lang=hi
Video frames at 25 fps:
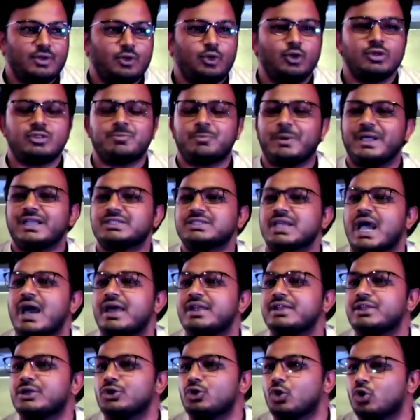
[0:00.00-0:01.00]
उस
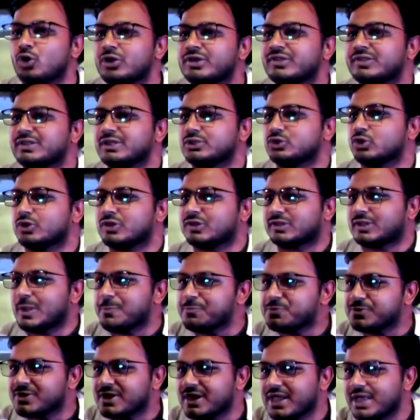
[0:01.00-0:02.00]
पहचान की ओर से जो
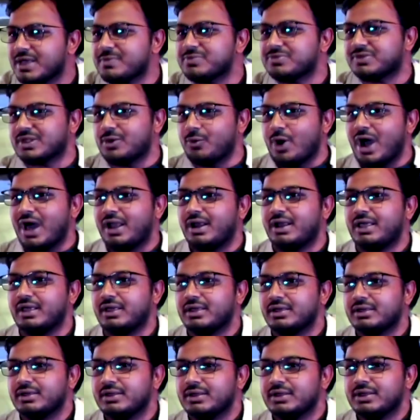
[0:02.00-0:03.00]
सबसे अहम सवाल है
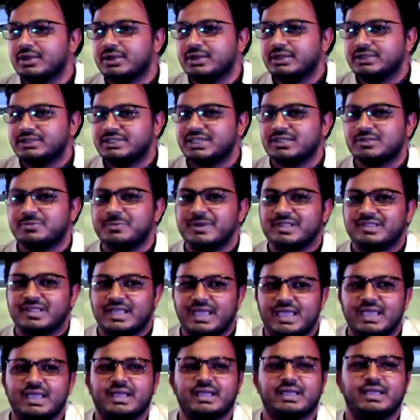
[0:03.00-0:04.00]
जिसमें
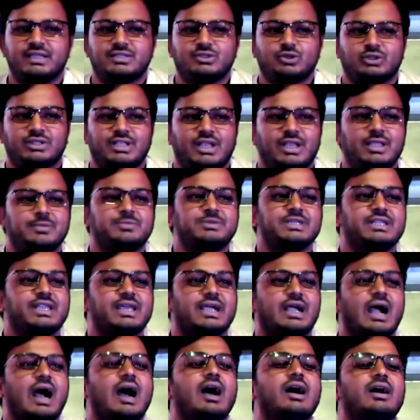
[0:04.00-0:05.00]
से एक है जो दिलीप जी
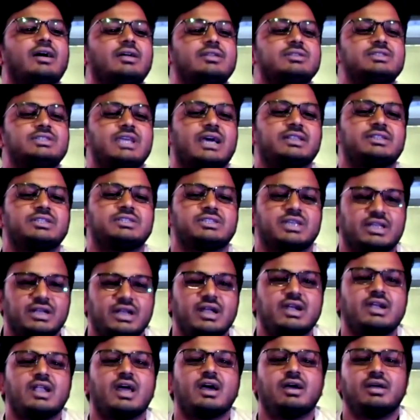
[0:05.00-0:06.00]
ने कहा जाति
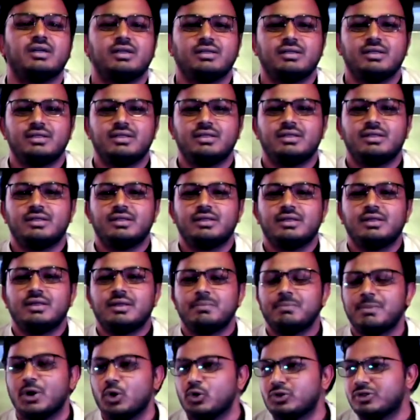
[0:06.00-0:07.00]
जनगणना
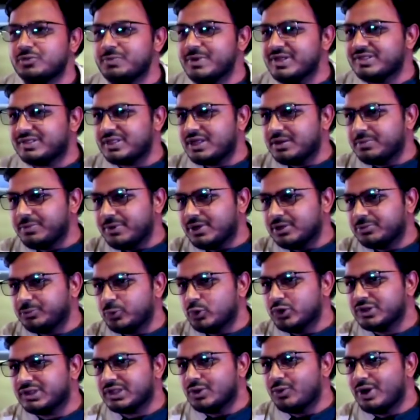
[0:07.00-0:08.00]
मैं उसमें से एक
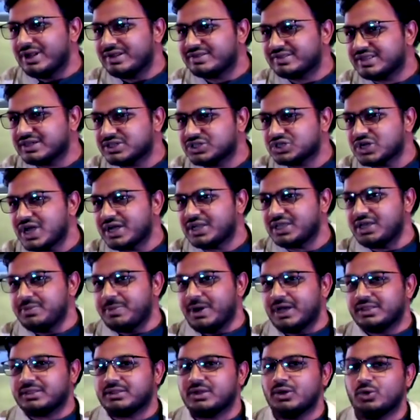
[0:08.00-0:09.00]
महत्वपूर्ण सवाल शिक्षा की
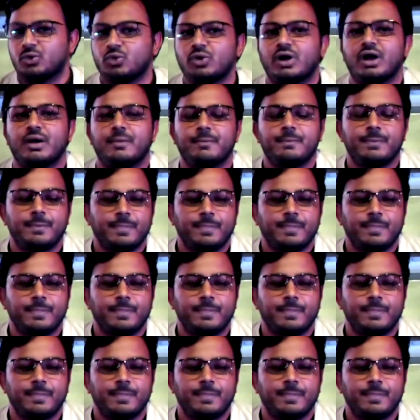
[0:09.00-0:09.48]
बात करूंगा